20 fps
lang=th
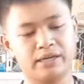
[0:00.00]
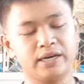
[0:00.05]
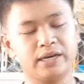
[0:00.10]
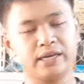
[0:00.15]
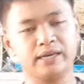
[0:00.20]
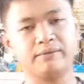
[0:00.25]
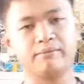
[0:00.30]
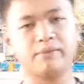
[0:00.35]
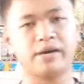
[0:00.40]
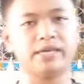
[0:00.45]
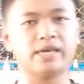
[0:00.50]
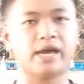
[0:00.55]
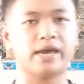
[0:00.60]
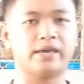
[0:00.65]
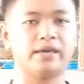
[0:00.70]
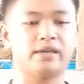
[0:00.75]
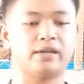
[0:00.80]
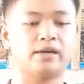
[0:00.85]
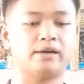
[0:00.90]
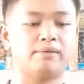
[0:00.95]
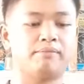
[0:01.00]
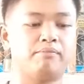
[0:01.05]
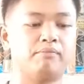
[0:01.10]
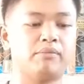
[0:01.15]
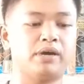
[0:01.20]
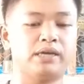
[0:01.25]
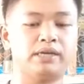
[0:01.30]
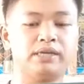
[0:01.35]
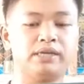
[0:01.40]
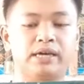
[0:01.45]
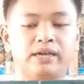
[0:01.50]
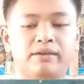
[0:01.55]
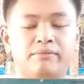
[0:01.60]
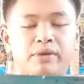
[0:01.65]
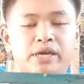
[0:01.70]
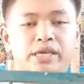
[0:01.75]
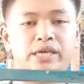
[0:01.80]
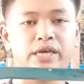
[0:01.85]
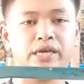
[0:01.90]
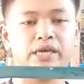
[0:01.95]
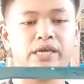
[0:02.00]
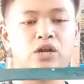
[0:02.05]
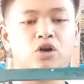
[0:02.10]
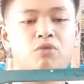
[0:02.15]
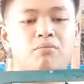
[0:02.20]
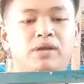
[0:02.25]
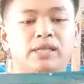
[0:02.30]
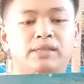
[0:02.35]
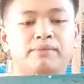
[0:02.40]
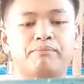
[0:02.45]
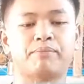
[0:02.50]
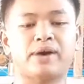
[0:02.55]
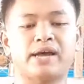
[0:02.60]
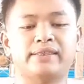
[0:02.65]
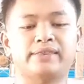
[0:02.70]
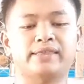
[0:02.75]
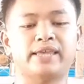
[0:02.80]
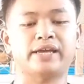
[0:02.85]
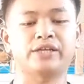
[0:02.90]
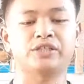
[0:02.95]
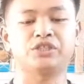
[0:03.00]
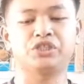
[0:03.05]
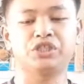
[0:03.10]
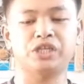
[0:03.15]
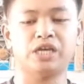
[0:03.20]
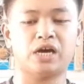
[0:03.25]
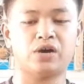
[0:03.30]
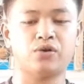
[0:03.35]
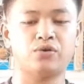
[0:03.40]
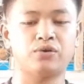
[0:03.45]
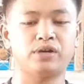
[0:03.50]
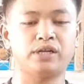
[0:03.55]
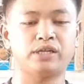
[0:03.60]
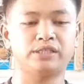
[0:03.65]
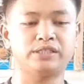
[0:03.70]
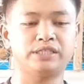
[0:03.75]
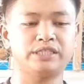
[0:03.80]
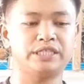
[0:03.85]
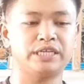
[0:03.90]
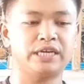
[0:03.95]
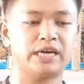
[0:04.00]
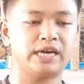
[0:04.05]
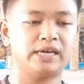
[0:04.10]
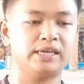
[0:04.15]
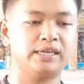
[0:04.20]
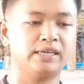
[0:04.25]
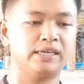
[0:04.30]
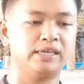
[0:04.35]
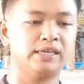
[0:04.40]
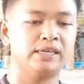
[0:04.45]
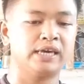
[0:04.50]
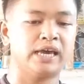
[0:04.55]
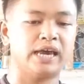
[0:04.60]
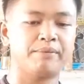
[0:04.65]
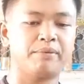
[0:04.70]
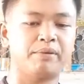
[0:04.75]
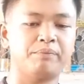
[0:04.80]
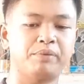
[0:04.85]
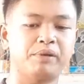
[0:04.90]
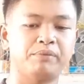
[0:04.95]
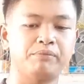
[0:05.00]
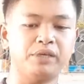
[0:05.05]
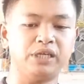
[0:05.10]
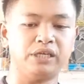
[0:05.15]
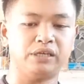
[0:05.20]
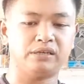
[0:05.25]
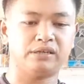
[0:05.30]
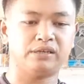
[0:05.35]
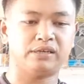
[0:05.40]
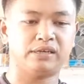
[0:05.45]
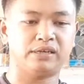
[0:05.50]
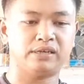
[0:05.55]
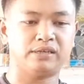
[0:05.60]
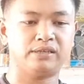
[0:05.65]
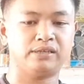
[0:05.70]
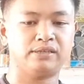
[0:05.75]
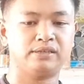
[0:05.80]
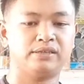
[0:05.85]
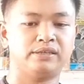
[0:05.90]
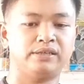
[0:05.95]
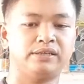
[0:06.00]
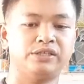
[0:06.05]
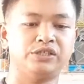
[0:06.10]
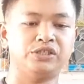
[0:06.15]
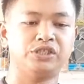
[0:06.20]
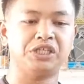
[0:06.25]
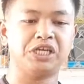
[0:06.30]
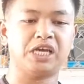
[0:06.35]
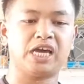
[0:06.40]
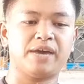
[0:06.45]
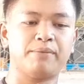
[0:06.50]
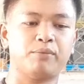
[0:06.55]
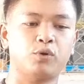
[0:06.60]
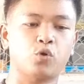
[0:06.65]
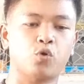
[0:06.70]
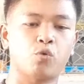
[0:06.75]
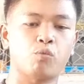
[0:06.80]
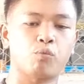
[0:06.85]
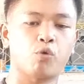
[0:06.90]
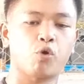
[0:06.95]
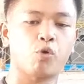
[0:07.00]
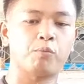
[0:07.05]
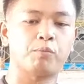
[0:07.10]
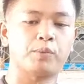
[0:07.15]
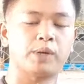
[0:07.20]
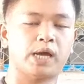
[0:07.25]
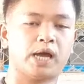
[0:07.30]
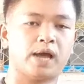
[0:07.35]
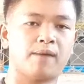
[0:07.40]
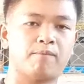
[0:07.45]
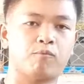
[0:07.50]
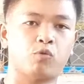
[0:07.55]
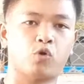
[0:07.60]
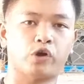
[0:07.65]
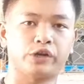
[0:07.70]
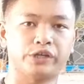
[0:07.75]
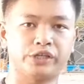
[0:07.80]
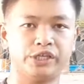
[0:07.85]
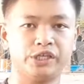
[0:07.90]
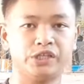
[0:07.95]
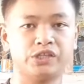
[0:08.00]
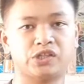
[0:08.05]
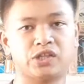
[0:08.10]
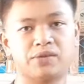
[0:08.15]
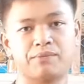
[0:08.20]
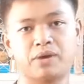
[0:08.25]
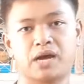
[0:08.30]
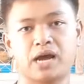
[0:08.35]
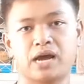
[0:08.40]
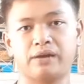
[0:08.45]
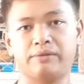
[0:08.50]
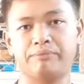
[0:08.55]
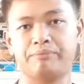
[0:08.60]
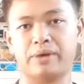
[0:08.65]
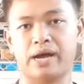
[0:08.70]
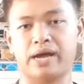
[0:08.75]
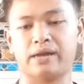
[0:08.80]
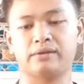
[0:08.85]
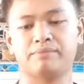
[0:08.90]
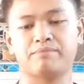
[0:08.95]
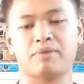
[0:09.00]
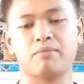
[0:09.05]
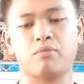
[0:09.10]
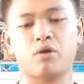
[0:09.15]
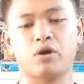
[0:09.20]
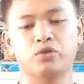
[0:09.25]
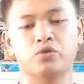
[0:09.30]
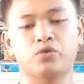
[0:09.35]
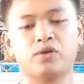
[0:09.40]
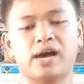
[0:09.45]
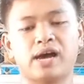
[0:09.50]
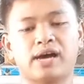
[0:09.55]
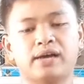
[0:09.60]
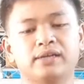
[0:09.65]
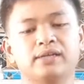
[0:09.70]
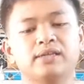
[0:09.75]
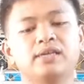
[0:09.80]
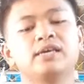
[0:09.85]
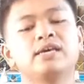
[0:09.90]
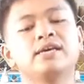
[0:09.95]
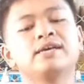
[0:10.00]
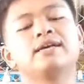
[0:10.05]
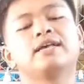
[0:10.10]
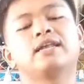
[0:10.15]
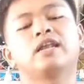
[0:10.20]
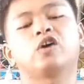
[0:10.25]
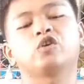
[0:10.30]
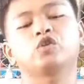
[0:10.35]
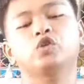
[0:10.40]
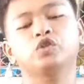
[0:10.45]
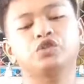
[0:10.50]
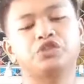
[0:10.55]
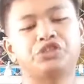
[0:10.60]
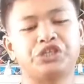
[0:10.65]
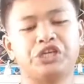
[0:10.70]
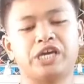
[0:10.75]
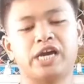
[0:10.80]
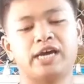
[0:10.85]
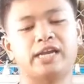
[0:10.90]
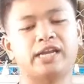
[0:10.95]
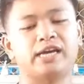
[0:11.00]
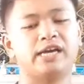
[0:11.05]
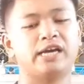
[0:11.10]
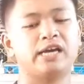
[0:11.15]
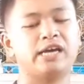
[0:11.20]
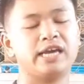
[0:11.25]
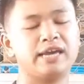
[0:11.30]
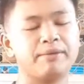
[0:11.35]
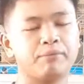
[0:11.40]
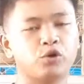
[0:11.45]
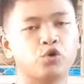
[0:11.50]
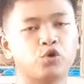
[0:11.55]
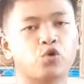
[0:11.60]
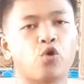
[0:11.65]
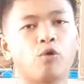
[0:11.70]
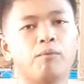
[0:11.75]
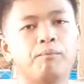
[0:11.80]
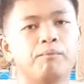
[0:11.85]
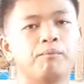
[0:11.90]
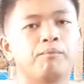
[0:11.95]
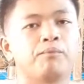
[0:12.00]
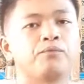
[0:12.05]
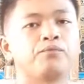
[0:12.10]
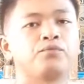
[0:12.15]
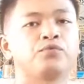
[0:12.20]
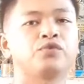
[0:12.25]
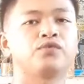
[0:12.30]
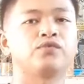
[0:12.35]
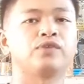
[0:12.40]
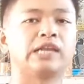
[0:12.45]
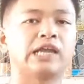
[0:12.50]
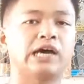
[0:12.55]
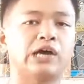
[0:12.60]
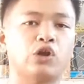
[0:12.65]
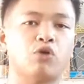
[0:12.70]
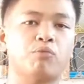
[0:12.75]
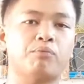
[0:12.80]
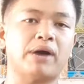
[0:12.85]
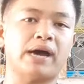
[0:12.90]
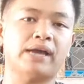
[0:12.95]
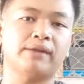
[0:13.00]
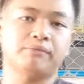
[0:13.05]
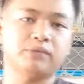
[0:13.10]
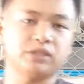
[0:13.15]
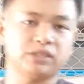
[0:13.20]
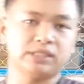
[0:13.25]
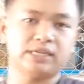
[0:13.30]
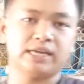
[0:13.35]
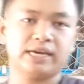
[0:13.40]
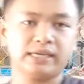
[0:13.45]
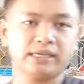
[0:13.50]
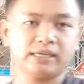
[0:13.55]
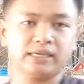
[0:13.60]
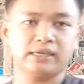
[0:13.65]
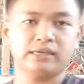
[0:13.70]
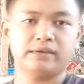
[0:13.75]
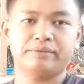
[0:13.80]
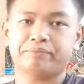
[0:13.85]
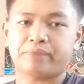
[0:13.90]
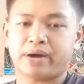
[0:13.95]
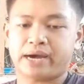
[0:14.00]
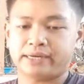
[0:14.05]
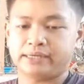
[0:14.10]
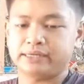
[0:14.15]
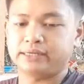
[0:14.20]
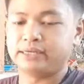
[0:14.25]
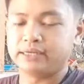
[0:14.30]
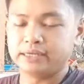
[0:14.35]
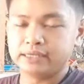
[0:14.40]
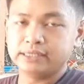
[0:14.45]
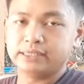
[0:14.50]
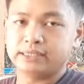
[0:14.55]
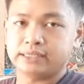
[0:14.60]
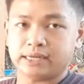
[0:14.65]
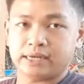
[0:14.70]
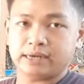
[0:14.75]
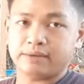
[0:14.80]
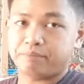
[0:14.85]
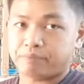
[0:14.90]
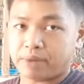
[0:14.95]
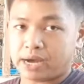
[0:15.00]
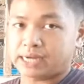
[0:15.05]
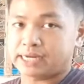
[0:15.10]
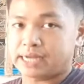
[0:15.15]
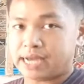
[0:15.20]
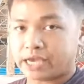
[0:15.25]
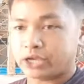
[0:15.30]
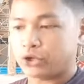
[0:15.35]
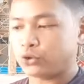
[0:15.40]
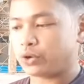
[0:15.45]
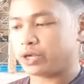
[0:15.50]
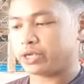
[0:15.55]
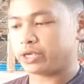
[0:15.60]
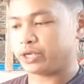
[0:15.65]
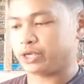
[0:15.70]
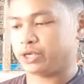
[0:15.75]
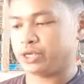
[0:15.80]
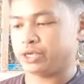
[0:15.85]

เลื่อยใบใหญ่นะครับใบเลื่อยใบใหญ่เรามาปาดแต่งเจียวนะเจียให้มันเป็นมีดนะเจียให้มันคมคมนะครับ ก่อนที่จะทำการปาดผ้าเบาะทุกครั้ง เราต้องเจียนะฮะให้มันคม เวลาเราปาดมันจะได้ปาดลื่นๆนะปาดง่ายด้วย